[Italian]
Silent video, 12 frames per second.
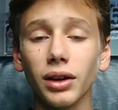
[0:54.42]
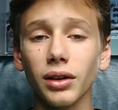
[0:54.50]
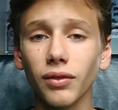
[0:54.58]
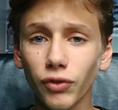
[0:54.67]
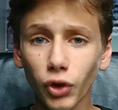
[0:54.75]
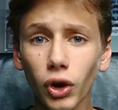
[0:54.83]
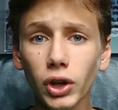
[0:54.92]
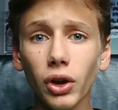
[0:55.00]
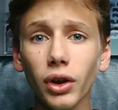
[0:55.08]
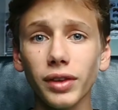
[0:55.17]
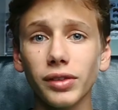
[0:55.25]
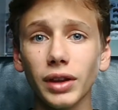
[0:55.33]
Voglio
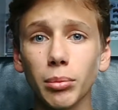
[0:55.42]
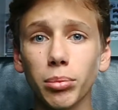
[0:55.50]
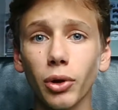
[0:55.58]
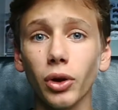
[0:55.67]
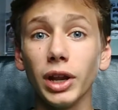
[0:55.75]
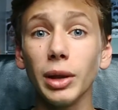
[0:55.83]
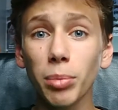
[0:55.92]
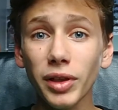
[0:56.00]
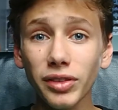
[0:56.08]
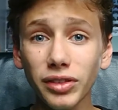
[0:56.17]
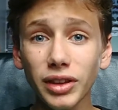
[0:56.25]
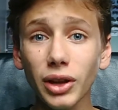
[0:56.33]
essere in pole, il
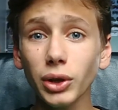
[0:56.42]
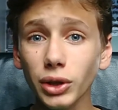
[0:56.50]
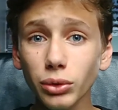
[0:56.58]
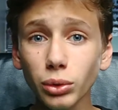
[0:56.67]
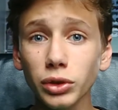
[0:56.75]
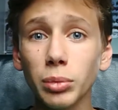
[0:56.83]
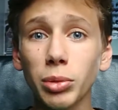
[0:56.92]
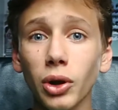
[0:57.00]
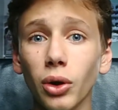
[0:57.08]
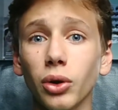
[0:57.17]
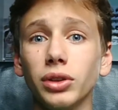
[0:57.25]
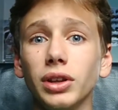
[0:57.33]
pensiero di tutti i
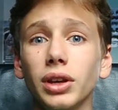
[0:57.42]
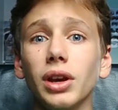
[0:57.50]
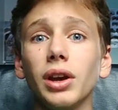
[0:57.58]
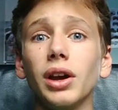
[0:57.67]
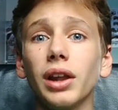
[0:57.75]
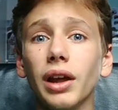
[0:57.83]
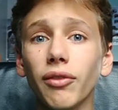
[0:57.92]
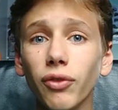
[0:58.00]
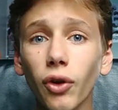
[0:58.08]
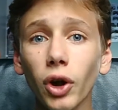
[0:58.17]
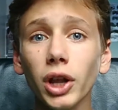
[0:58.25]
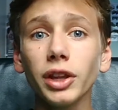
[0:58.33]
piloti, la
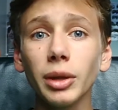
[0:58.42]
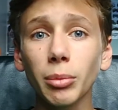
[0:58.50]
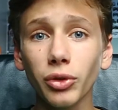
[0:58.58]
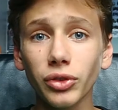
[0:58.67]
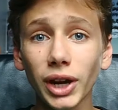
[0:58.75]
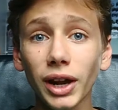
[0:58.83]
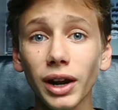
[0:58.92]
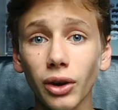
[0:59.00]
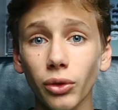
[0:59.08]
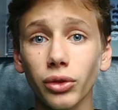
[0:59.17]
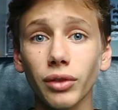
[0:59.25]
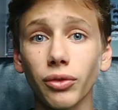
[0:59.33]
voglia di dimostrare la
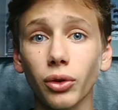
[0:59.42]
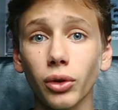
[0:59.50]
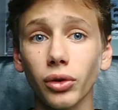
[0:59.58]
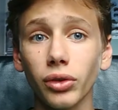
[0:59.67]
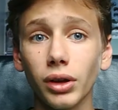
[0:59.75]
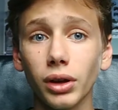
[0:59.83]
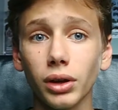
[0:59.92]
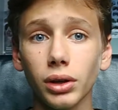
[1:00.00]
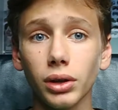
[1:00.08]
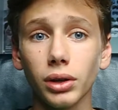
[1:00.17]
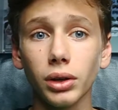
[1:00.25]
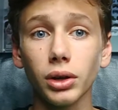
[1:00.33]
nostra forza.
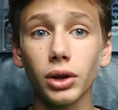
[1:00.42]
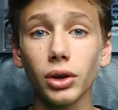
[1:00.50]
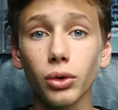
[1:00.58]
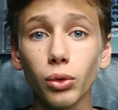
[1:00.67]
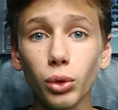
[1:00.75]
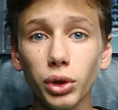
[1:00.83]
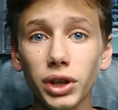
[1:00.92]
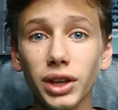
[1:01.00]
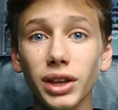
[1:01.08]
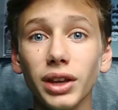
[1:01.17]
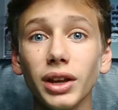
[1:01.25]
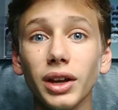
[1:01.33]

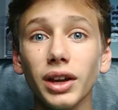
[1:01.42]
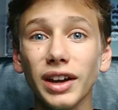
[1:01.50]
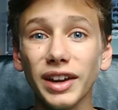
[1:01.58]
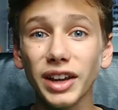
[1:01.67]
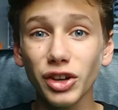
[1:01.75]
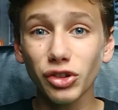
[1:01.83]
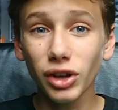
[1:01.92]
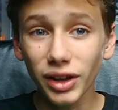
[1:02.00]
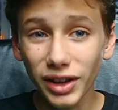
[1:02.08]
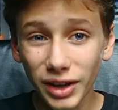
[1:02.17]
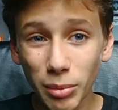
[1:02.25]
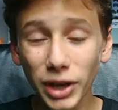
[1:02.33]
Lui riesce a
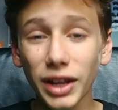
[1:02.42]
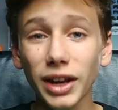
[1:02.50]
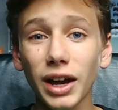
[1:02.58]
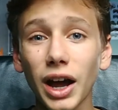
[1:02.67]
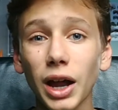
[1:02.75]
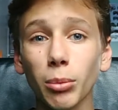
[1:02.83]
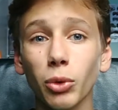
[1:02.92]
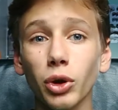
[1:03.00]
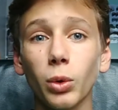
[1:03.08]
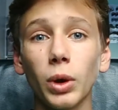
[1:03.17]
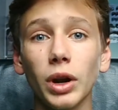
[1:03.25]
rimanere calmo in quella